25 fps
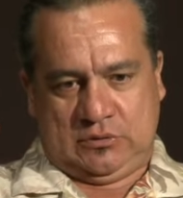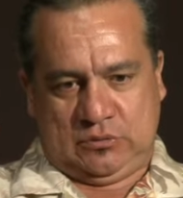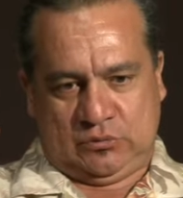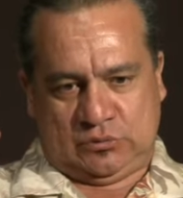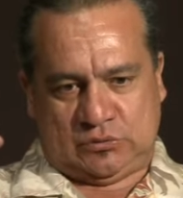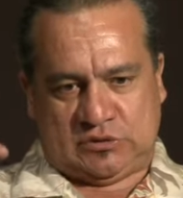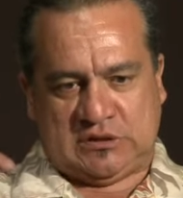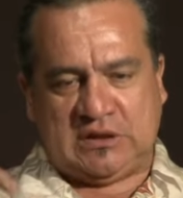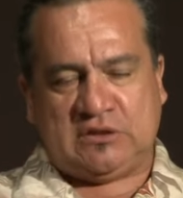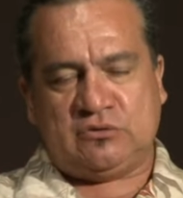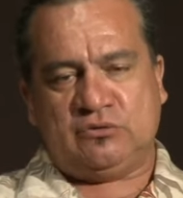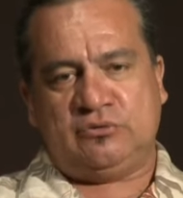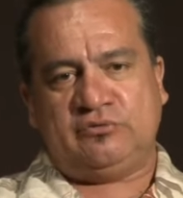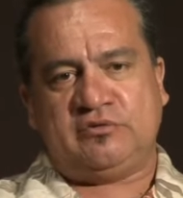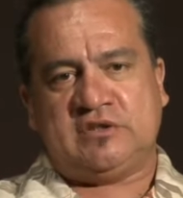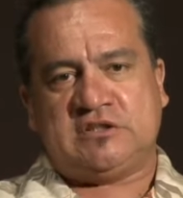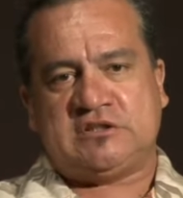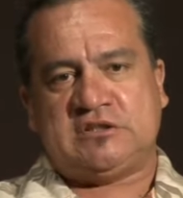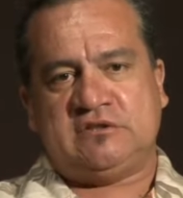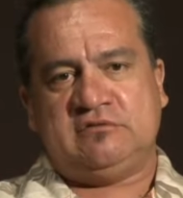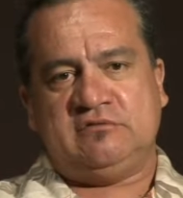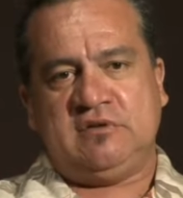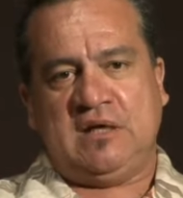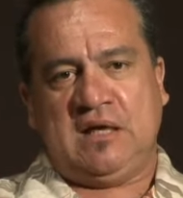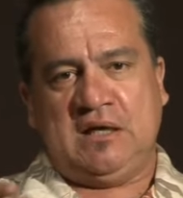au sein du
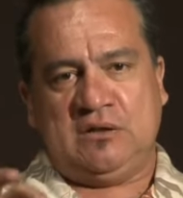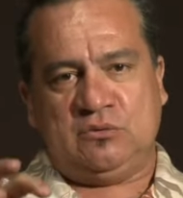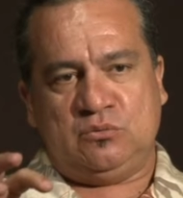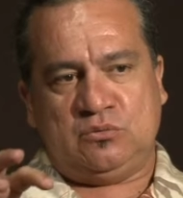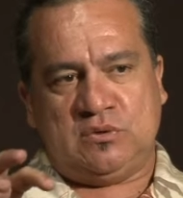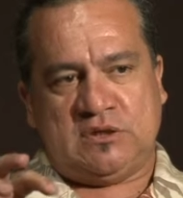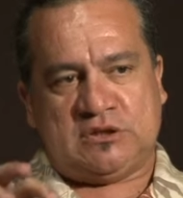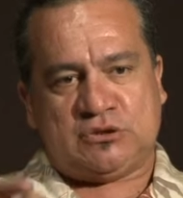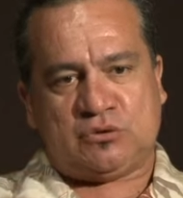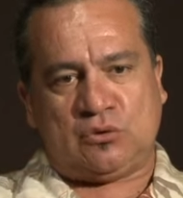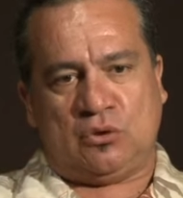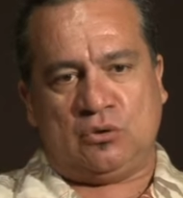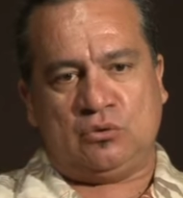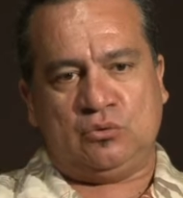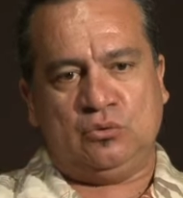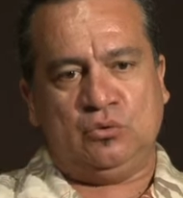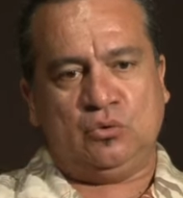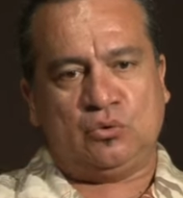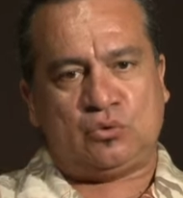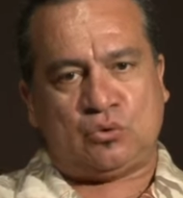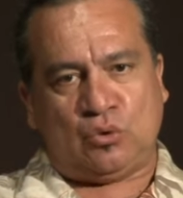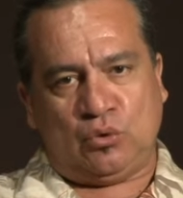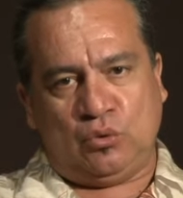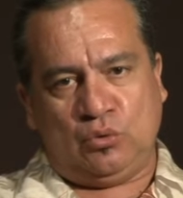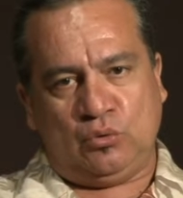festival ou est-ce qu'on
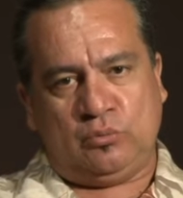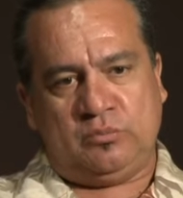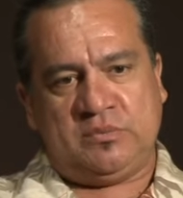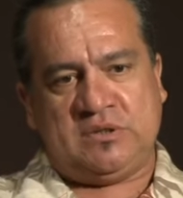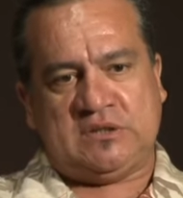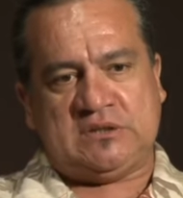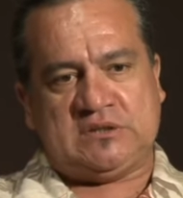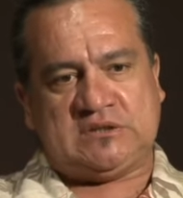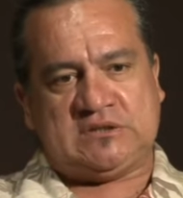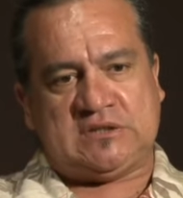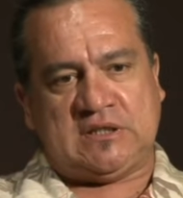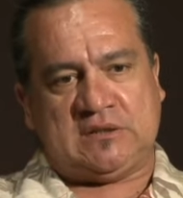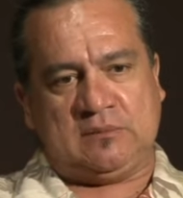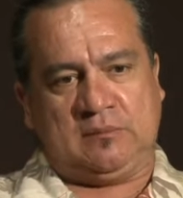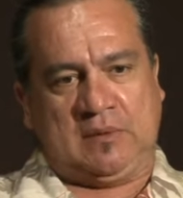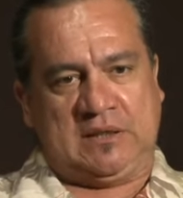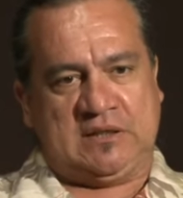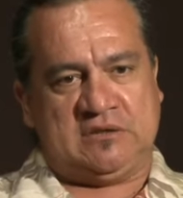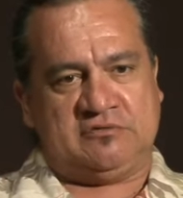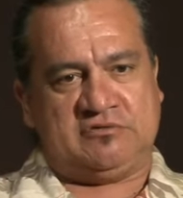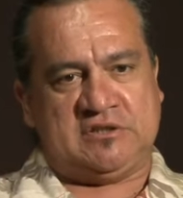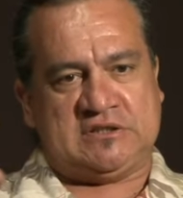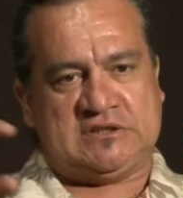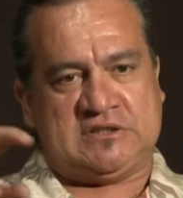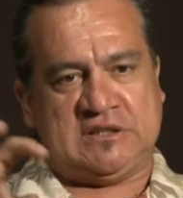autonomise cette
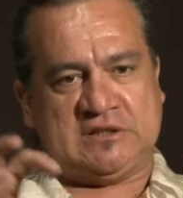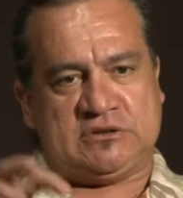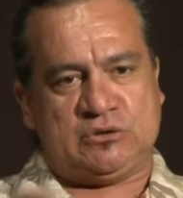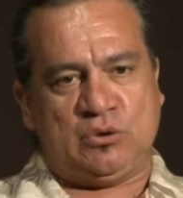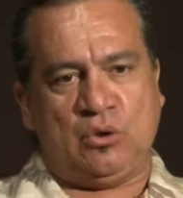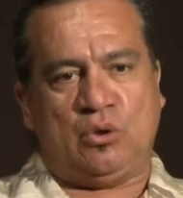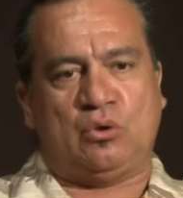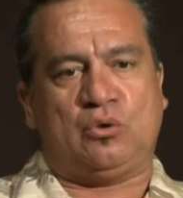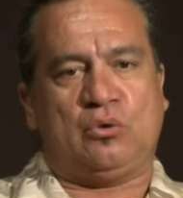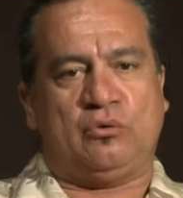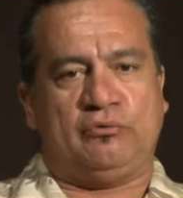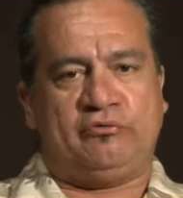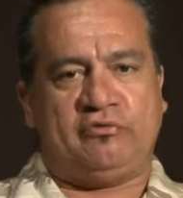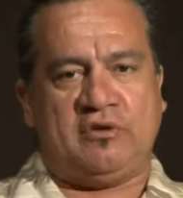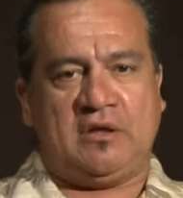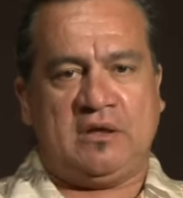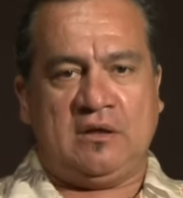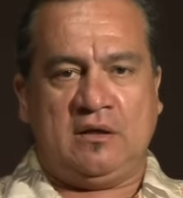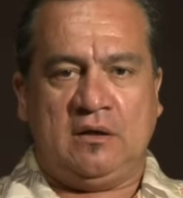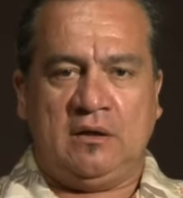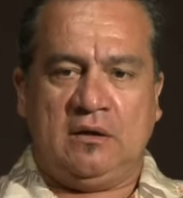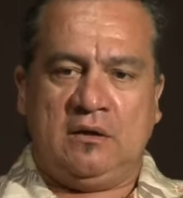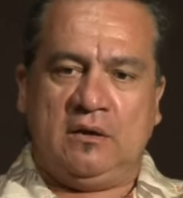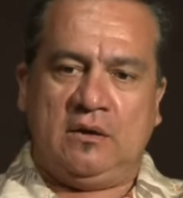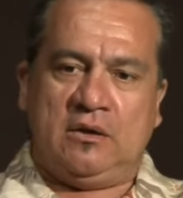manifestation, on en
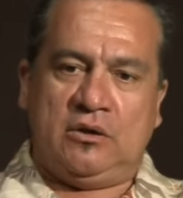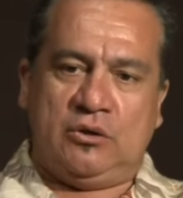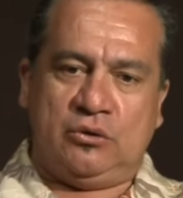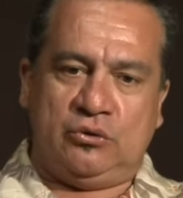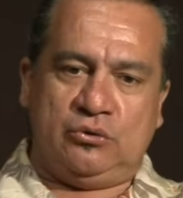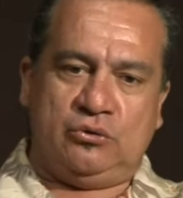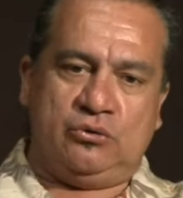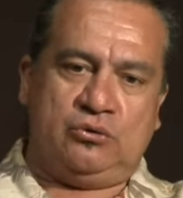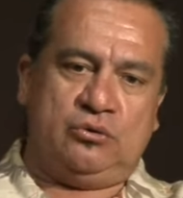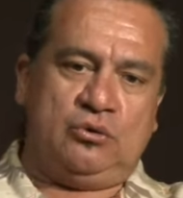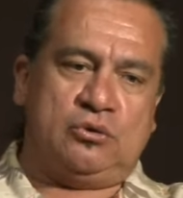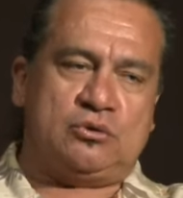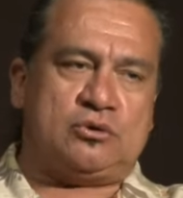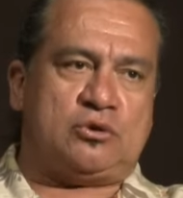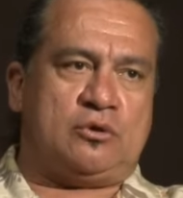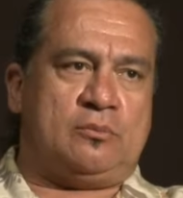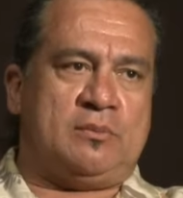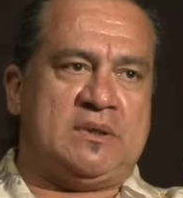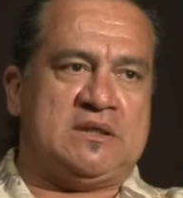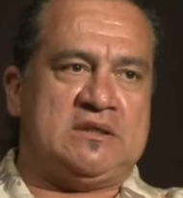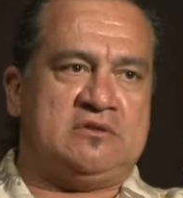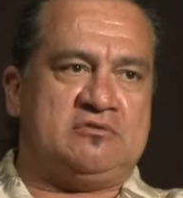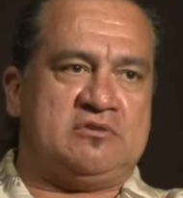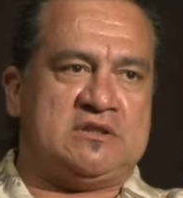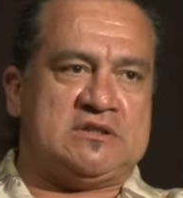fait une autre
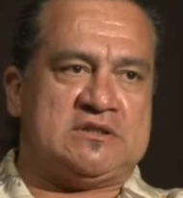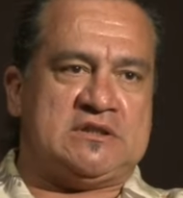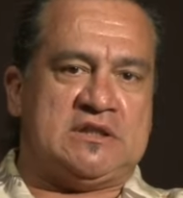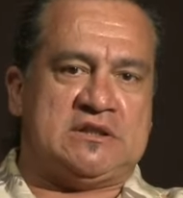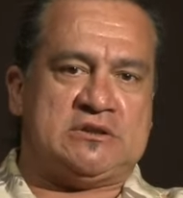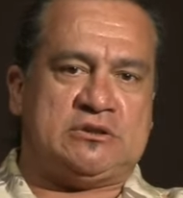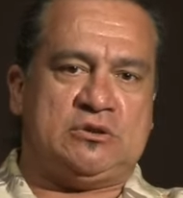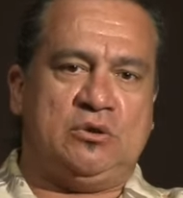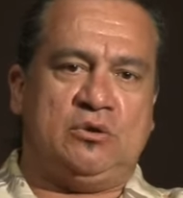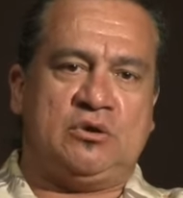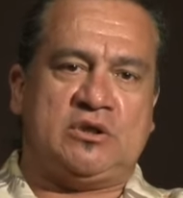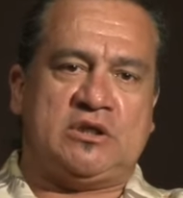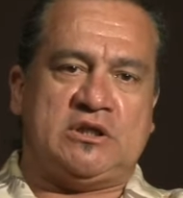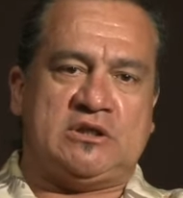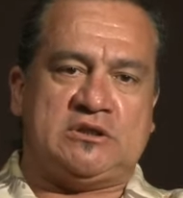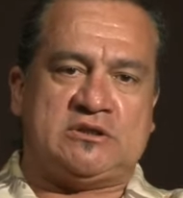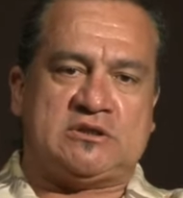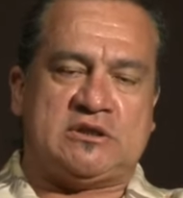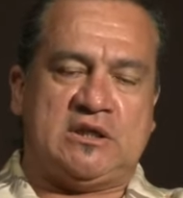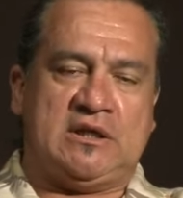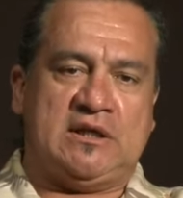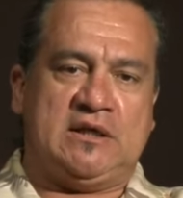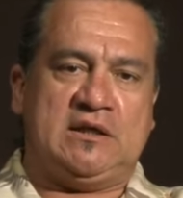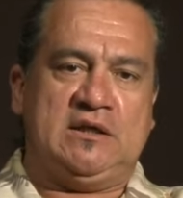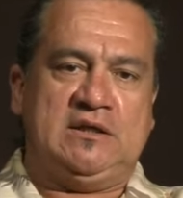manifestation qui
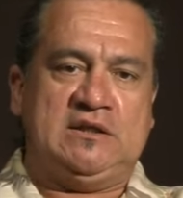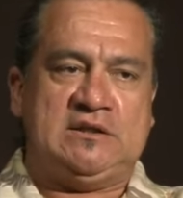serait